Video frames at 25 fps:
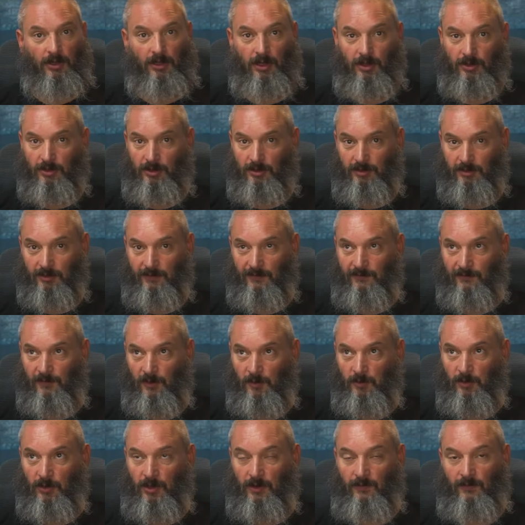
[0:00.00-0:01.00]
они
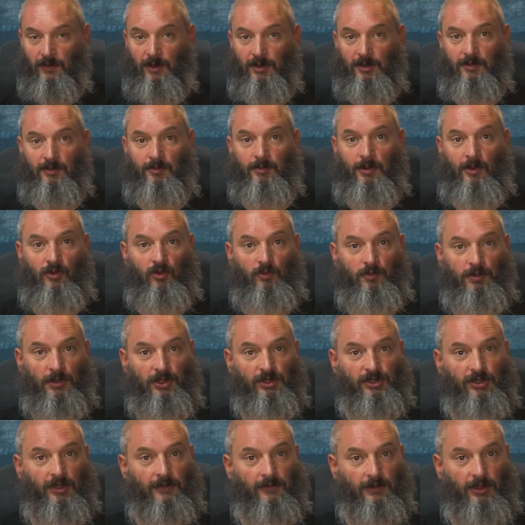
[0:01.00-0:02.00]
формировали мое
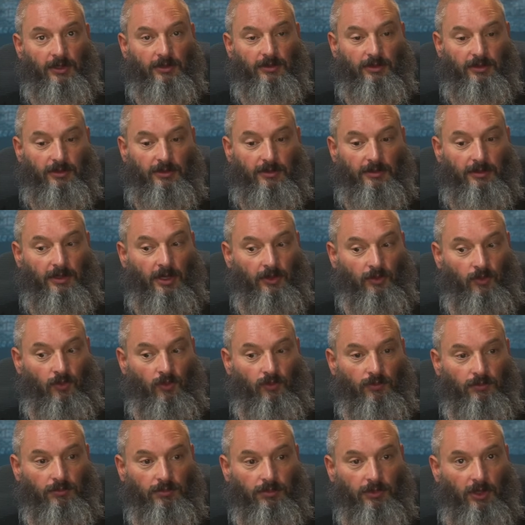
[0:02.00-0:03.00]
представление о
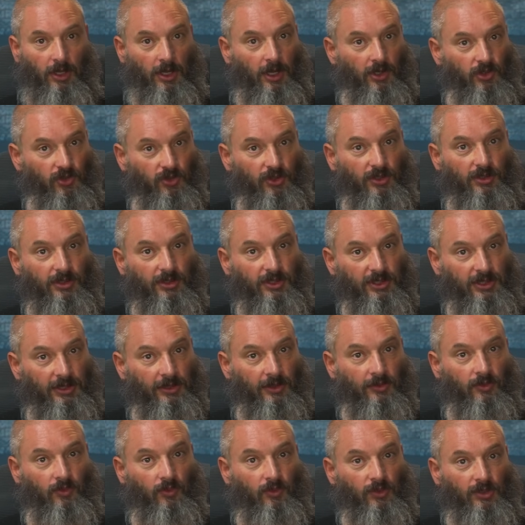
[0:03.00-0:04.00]
том, как же
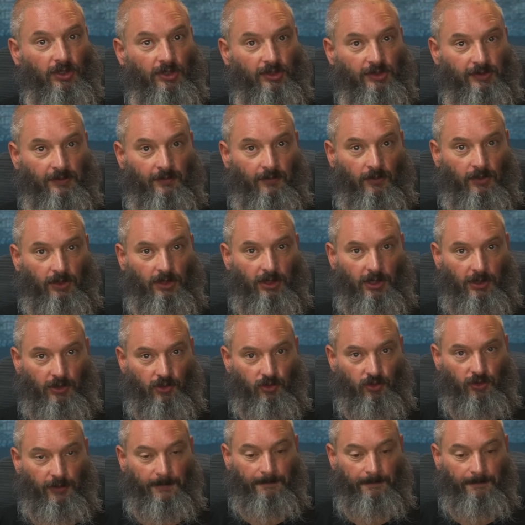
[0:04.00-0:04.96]
следует действовать дальше.